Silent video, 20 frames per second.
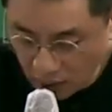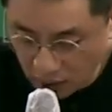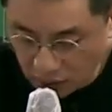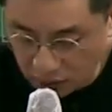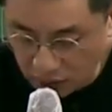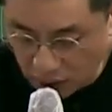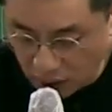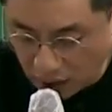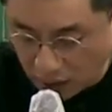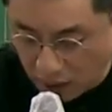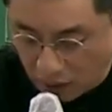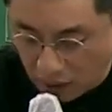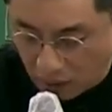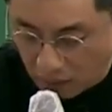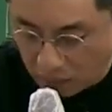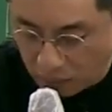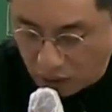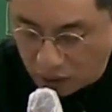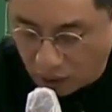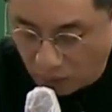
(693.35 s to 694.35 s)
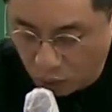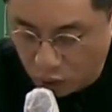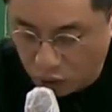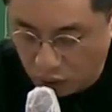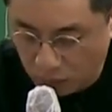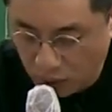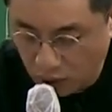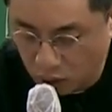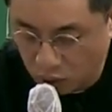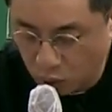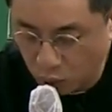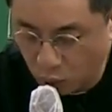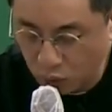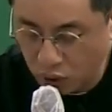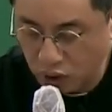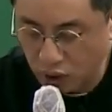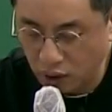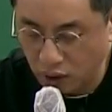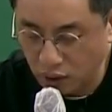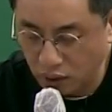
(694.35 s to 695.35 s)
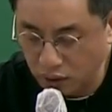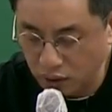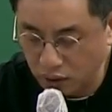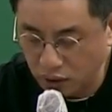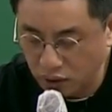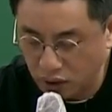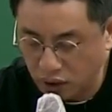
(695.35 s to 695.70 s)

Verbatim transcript: 근데 밑에 보시면 조직은